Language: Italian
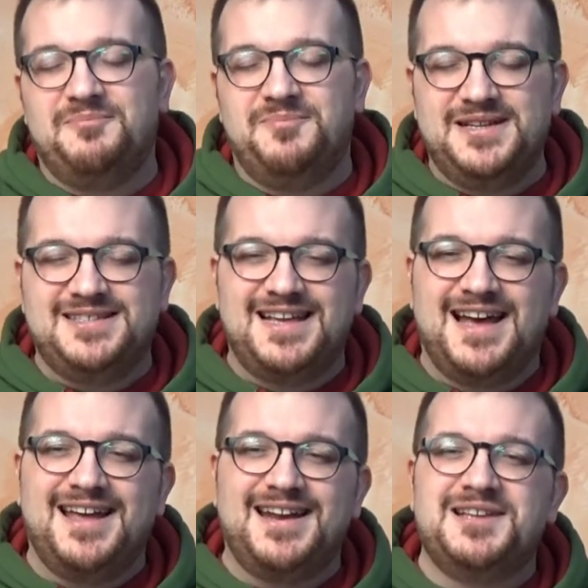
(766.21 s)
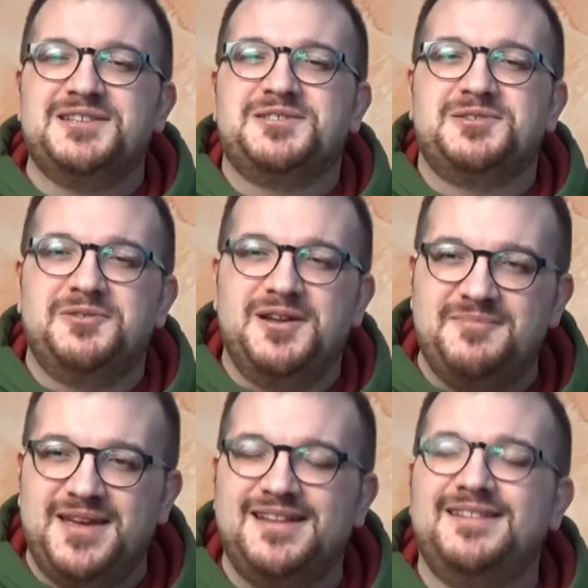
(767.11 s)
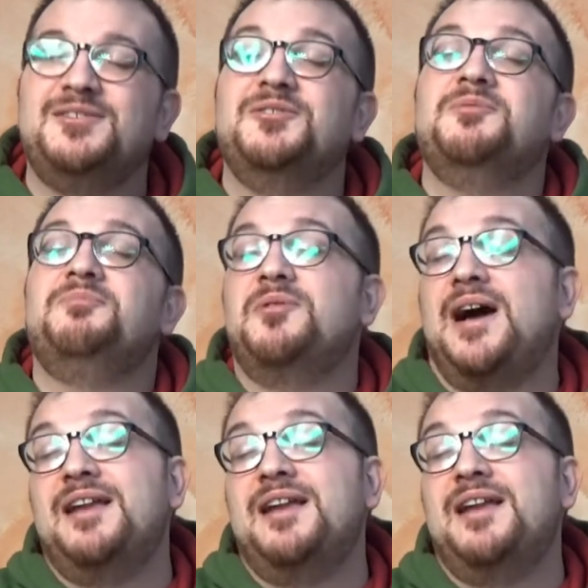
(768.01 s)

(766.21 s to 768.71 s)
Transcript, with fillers: apprezzare solamente dopo